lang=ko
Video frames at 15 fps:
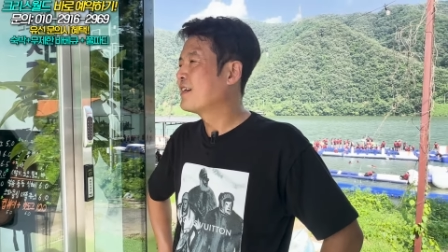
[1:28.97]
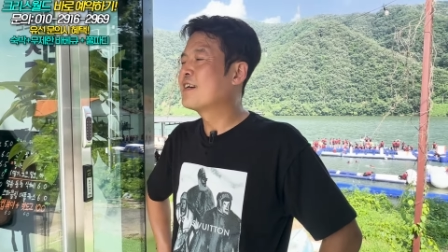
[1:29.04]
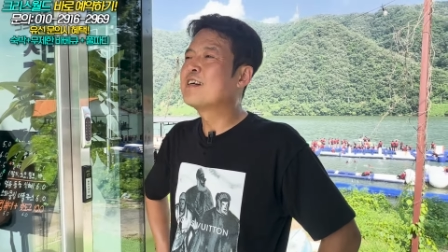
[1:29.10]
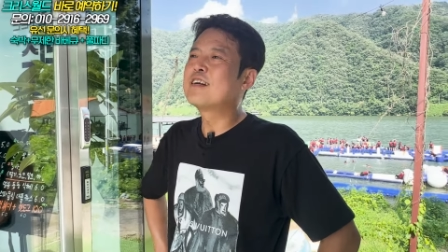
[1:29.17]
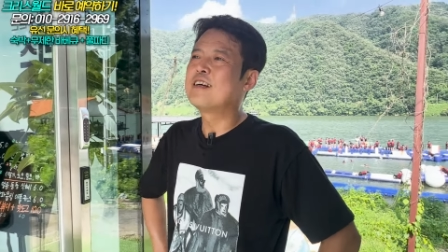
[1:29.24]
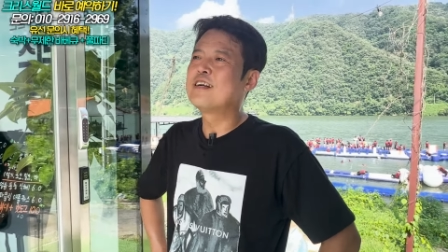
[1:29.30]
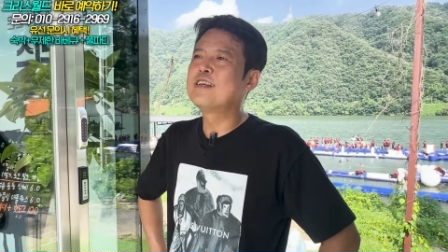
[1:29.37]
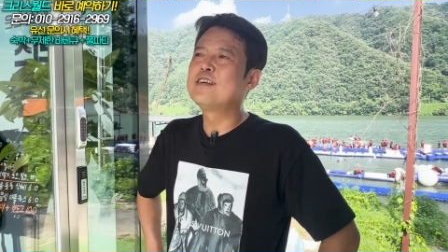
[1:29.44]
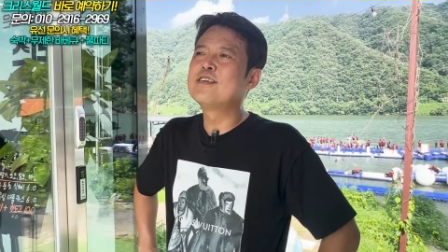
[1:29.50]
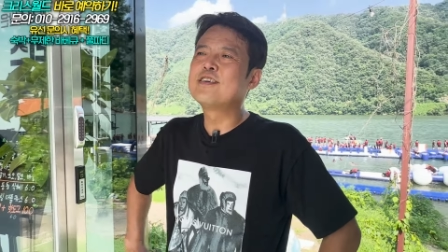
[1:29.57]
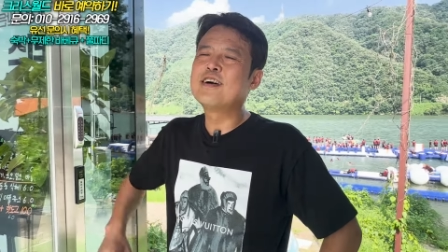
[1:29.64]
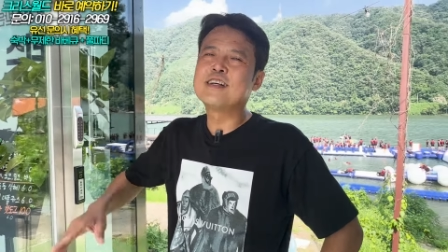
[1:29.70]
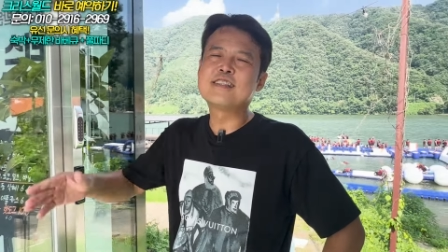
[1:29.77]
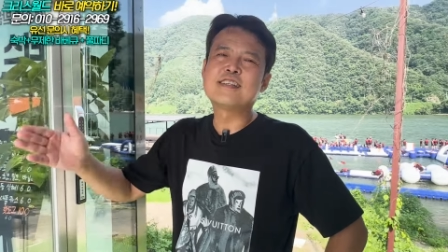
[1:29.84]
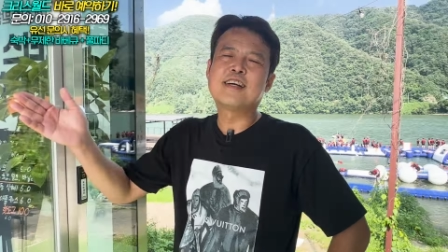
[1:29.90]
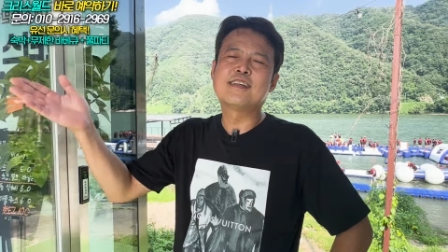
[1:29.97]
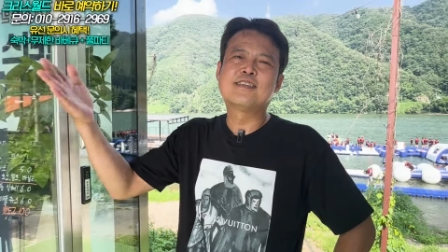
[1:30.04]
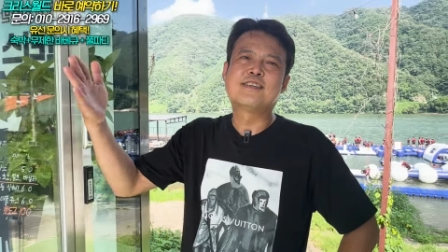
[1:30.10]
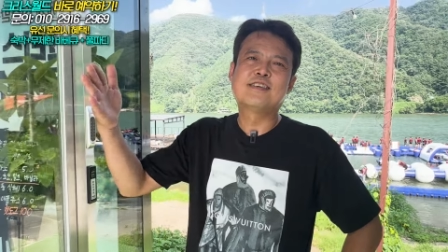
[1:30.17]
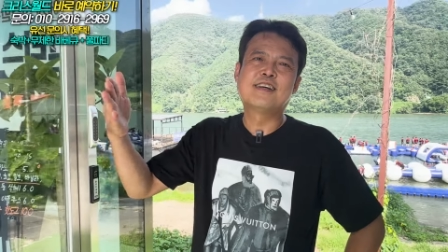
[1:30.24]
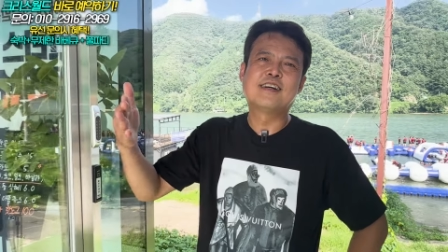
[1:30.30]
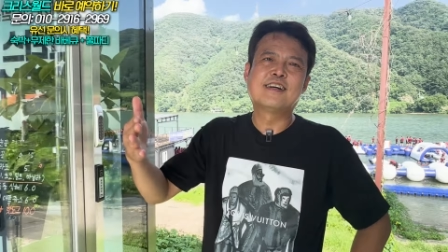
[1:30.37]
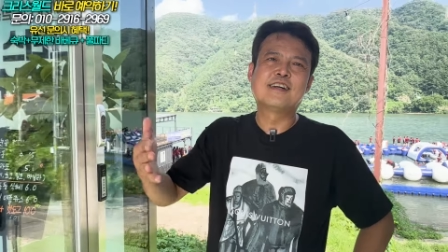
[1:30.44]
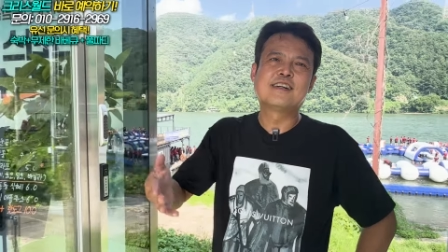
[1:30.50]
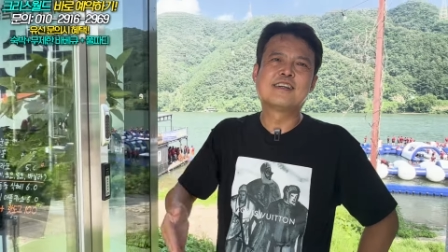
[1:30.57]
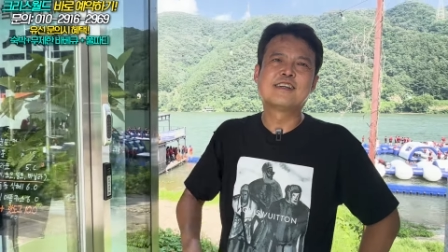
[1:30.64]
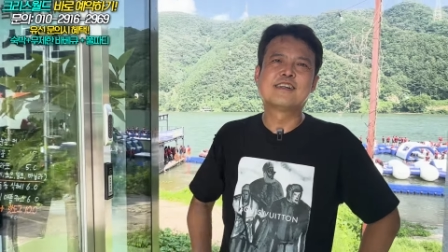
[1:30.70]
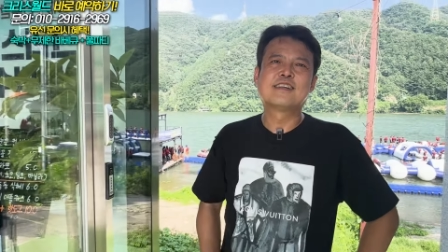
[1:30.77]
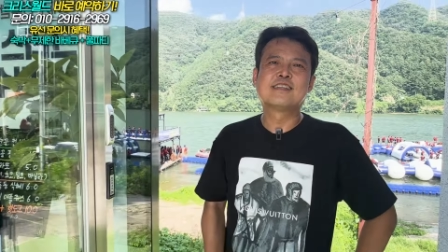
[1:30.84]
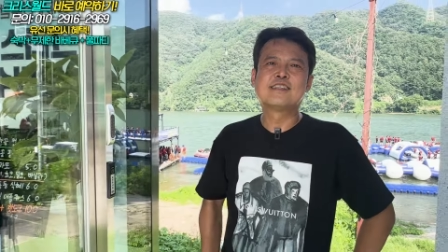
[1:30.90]
그러니까 이런 거 하시라는 거야.
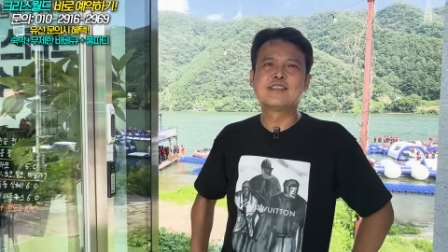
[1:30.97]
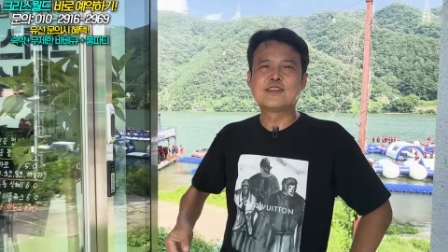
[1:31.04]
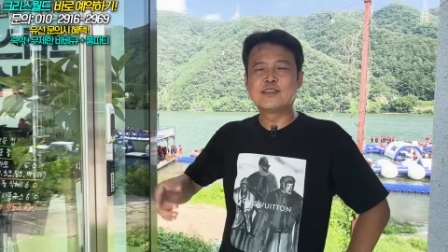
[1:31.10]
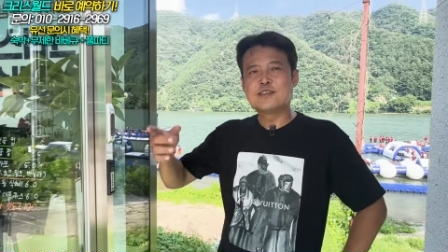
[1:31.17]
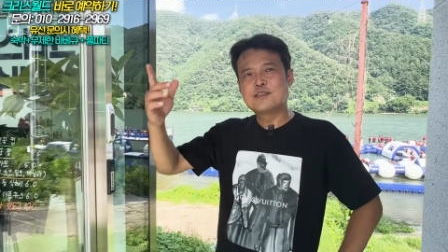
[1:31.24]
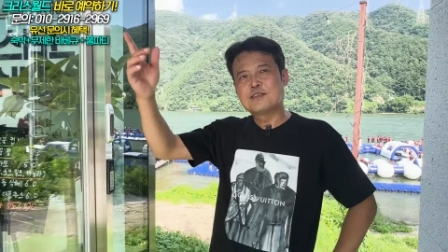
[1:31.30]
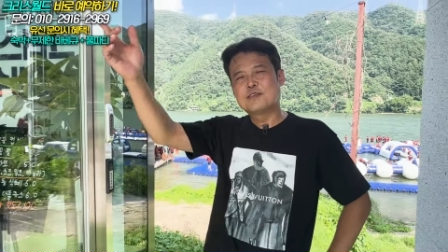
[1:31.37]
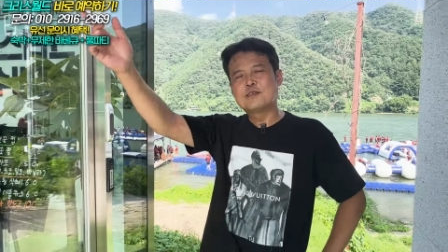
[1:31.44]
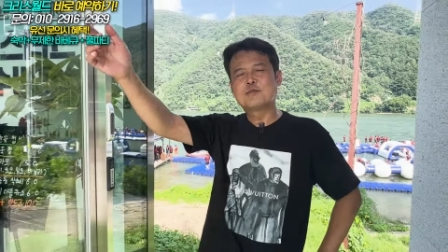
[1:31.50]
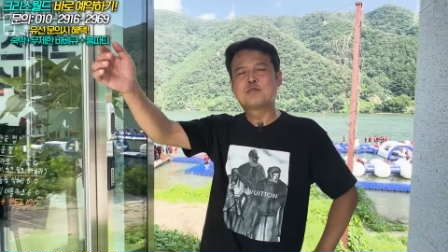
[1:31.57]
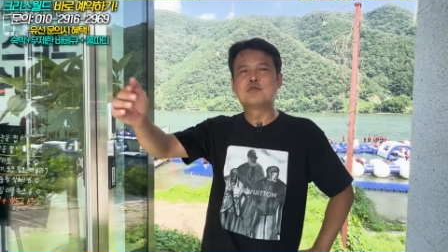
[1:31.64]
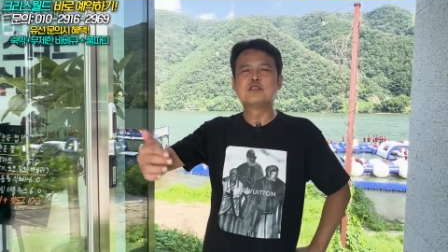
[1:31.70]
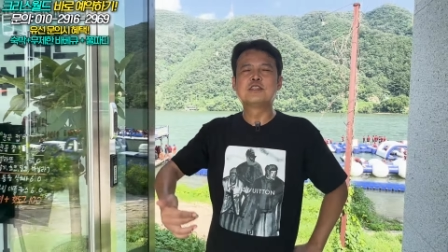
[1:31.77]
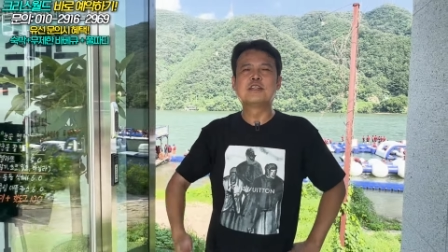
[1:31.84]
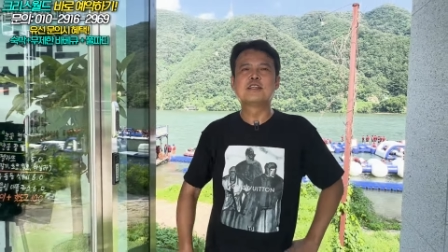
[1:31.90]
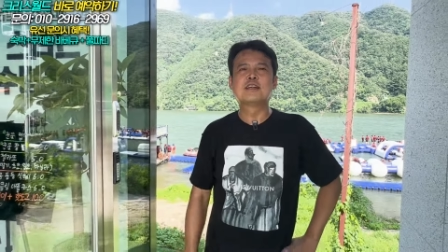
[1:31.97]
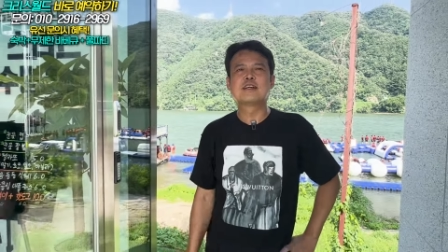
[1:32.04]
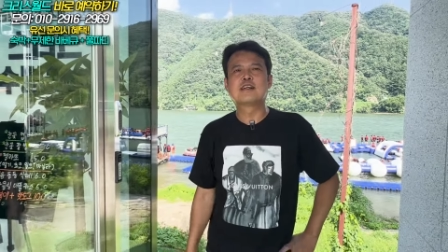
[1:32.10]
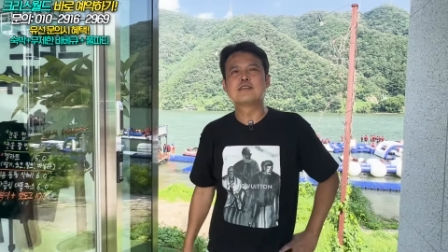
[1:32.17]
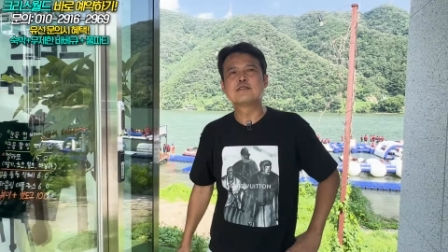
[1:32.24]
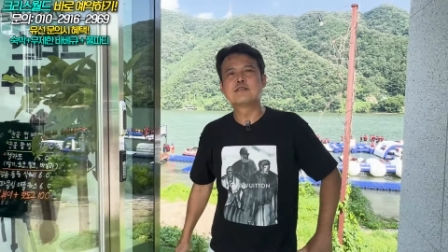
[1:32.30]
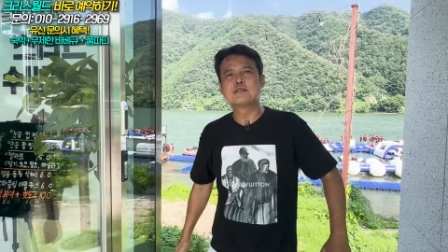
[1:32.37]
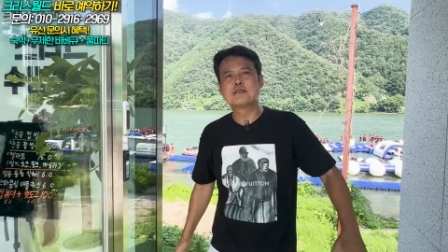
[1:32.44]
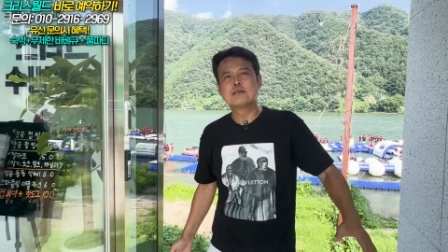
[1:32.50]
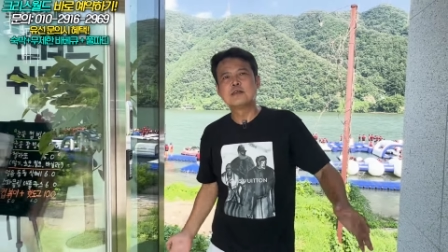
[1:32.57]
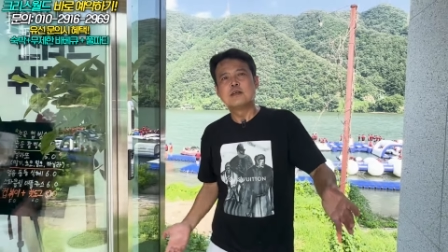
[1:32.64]
저 부지에다가도